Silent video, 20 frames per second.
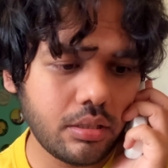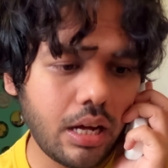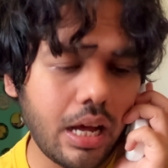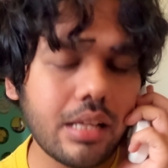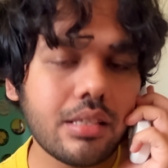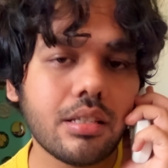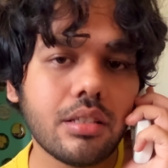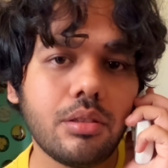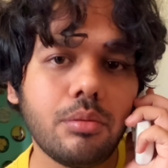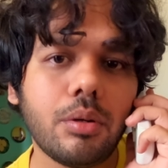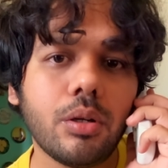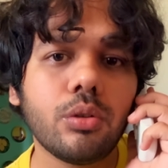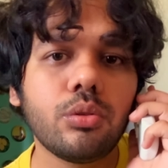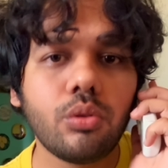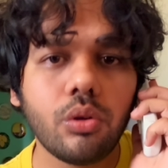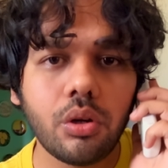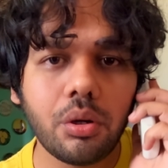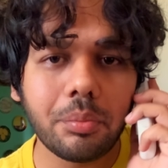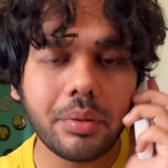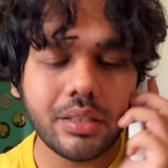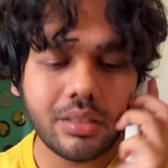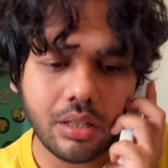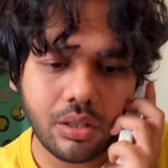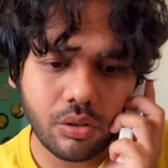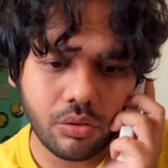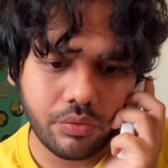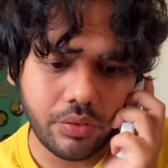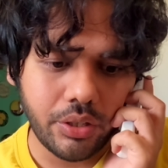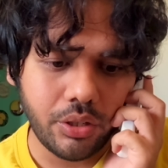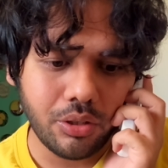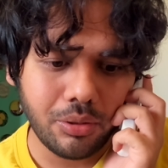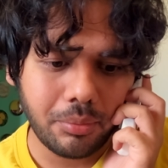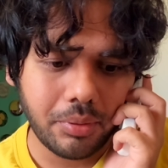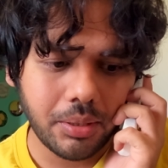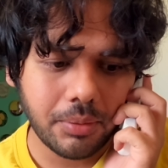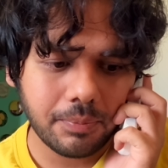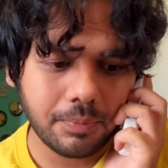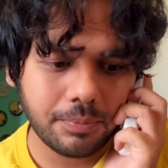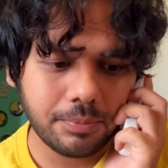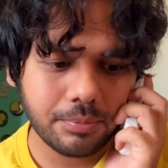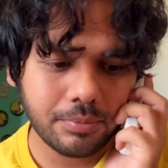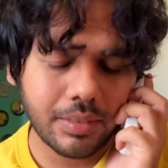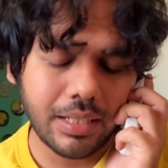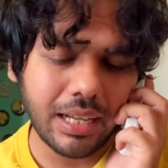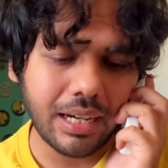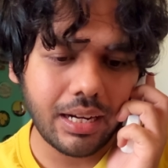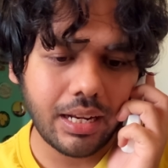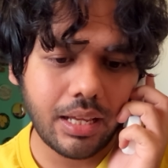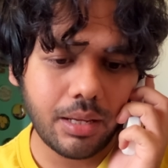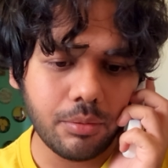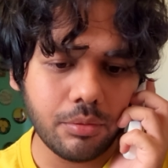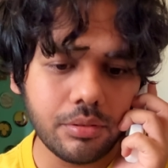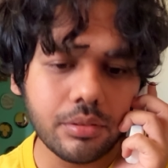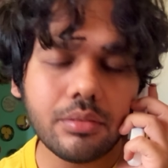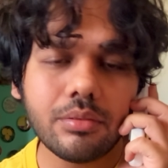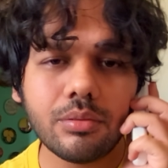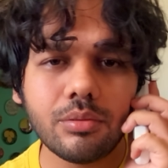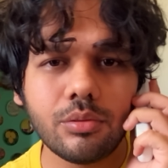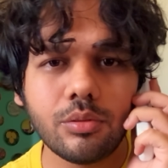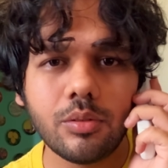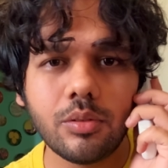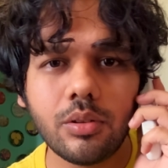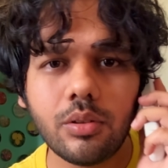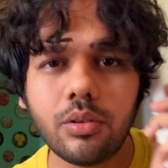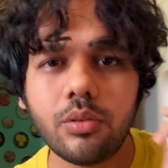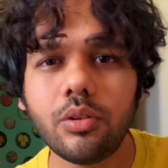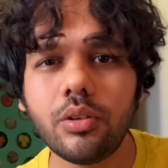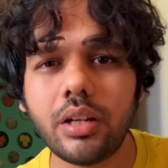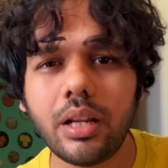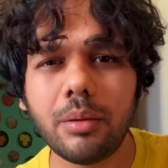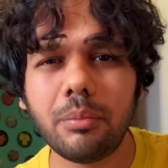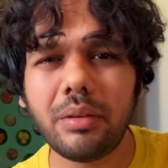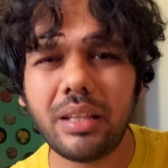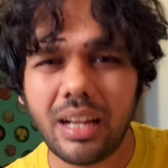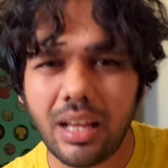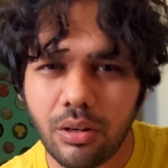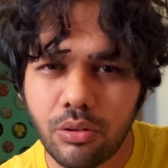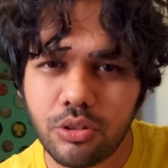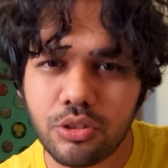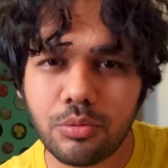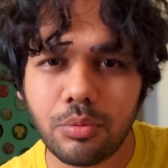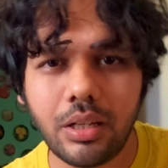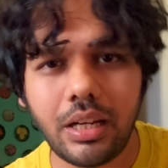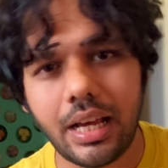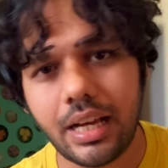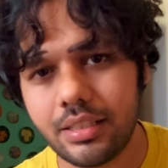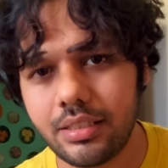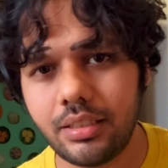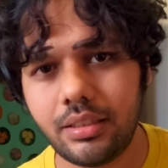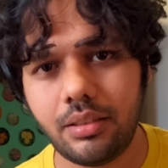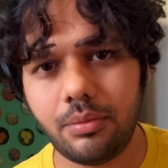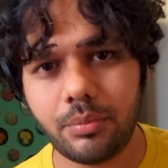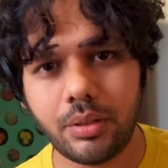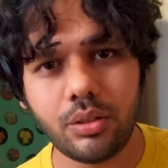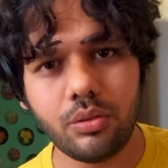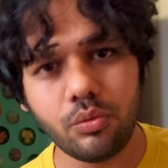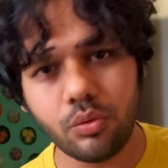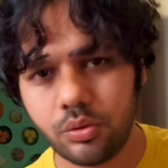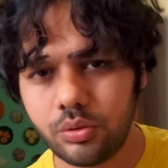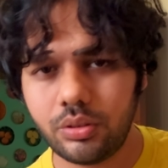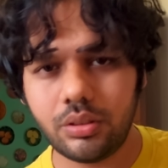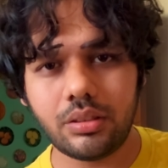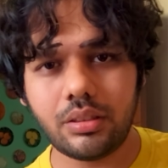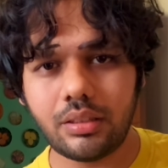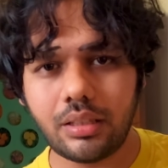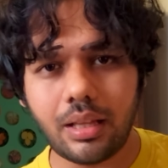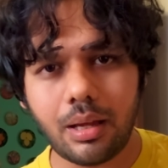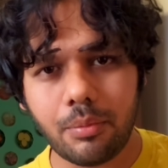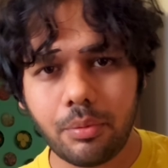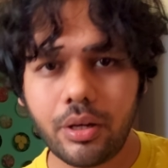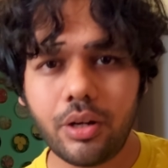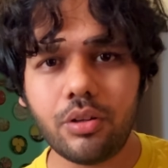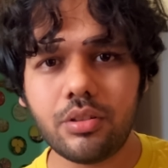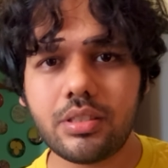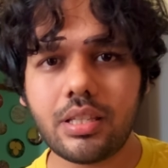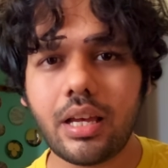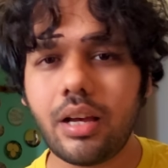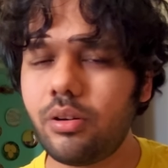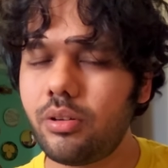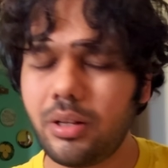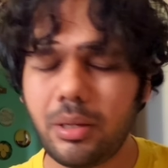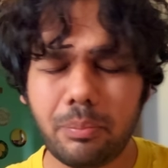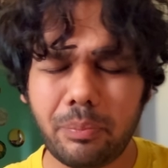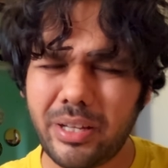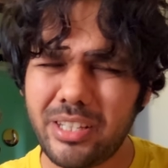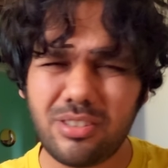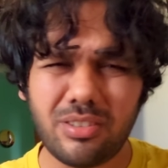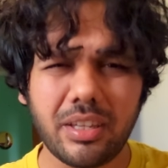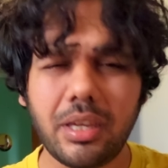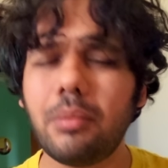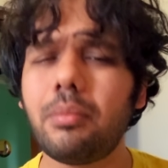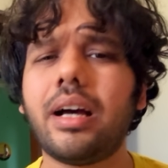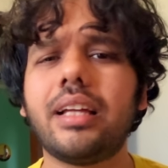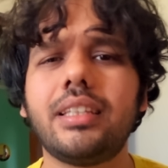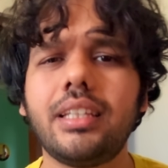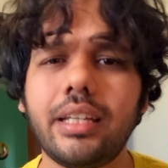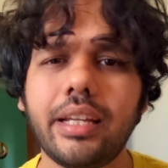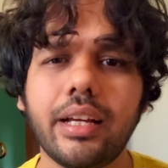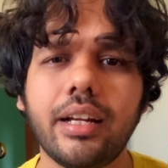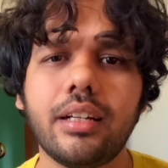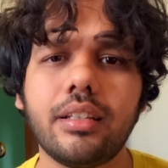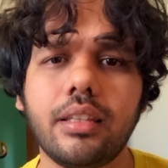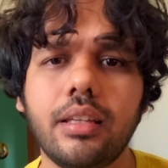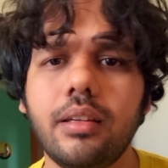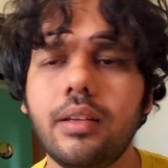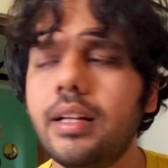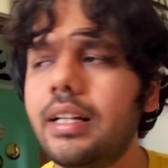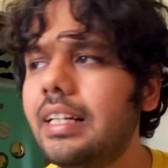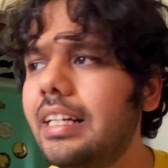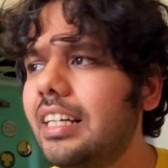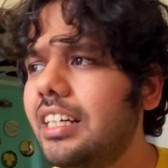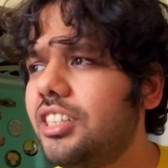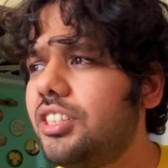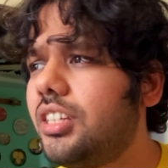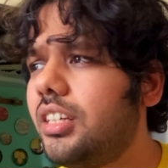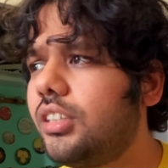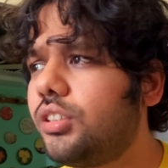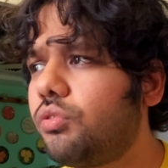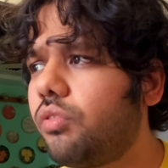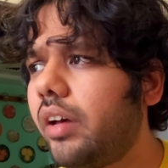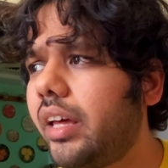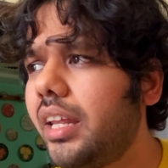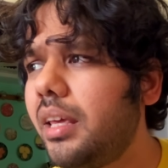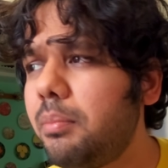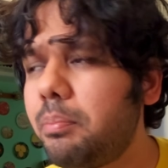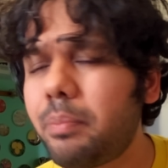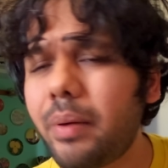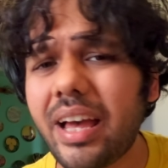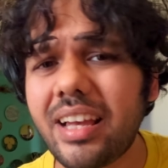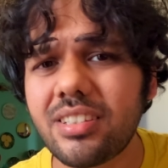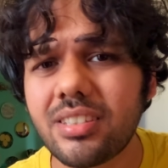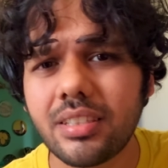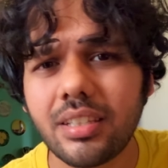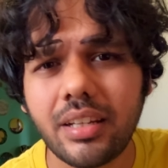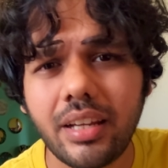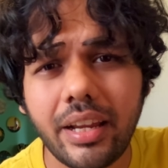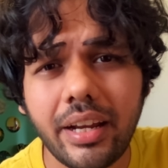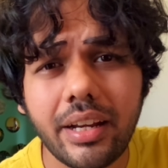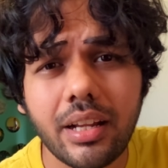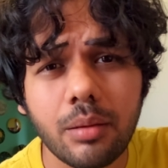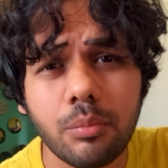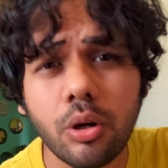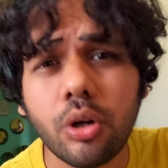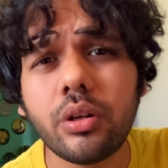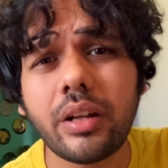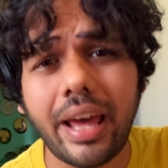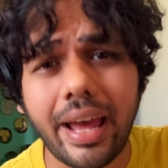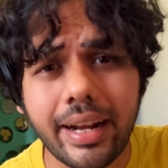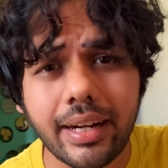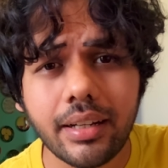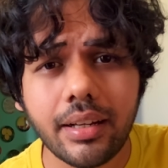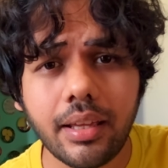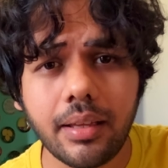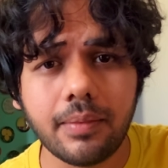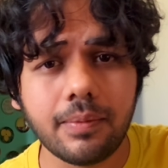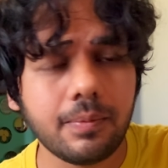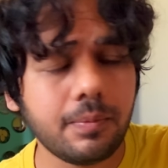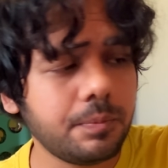आज से तुम्हारा दो रुपये दे रहा हूँ वीडियो में करना है उन्हें बिना कुछ बोले आ जाती मेरे को वो इतना भरोसा है उन्हें पैसों की बात ही नहीं करती शी इज़ वेरी पैशनेट अबाउट एक्टिंग